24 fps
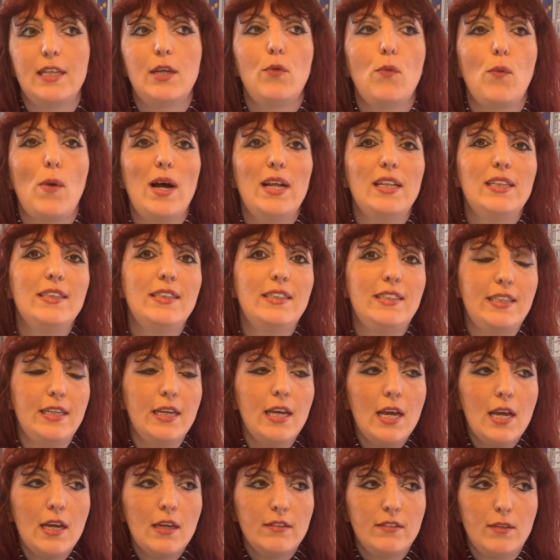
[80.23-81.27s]
di
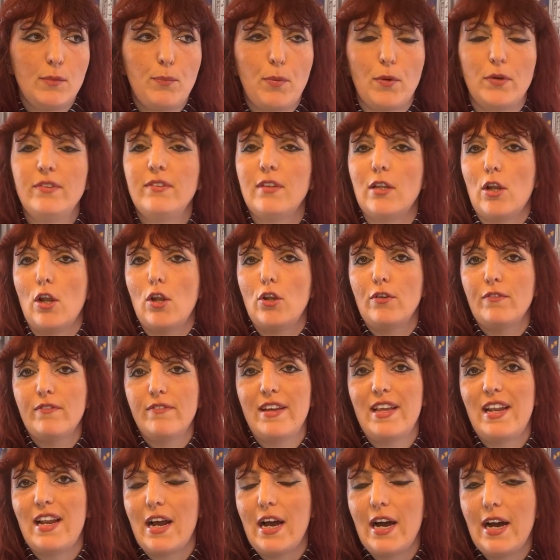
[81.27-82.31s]
quanti si possano
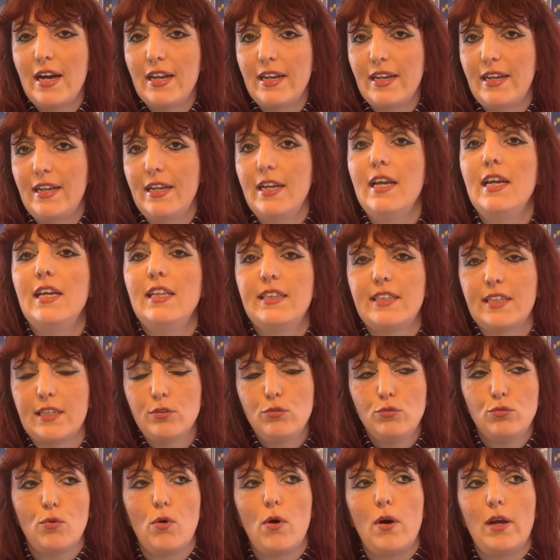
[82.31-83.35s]
annoverare tra
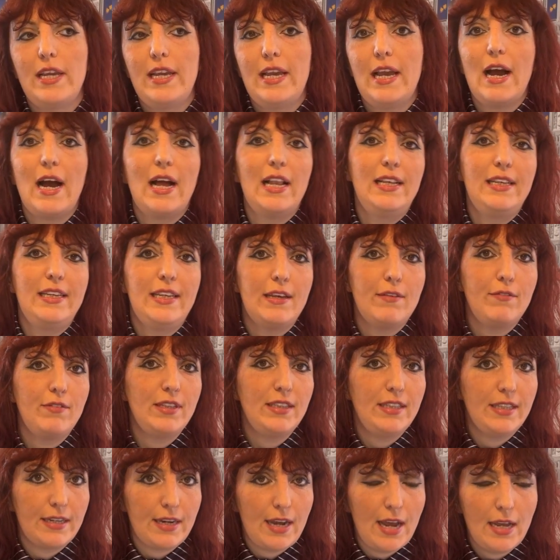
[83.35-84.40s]
suoi
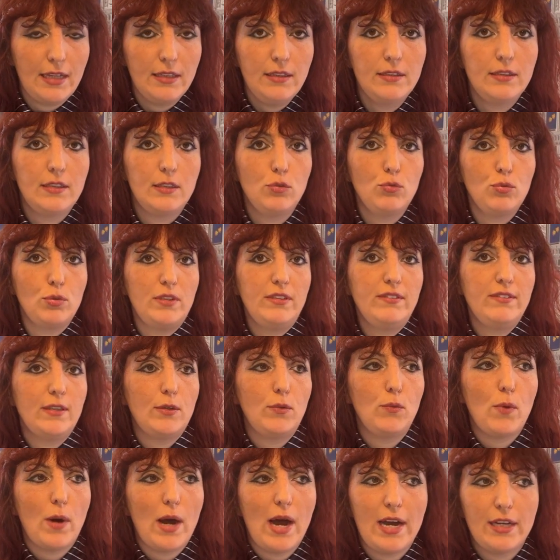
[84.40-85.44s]
allievi diretti, suoi
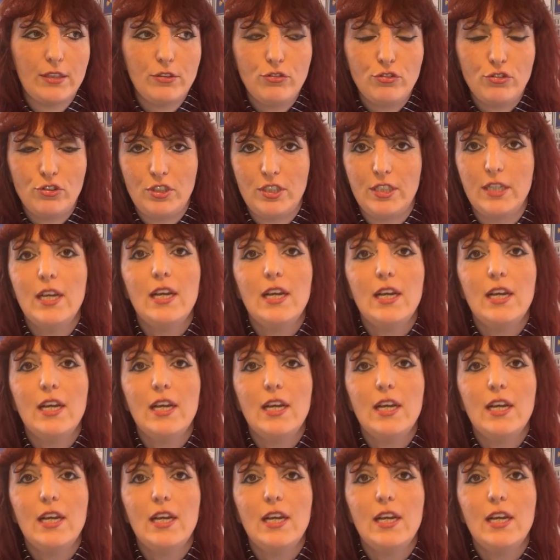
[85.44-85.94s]
seguaci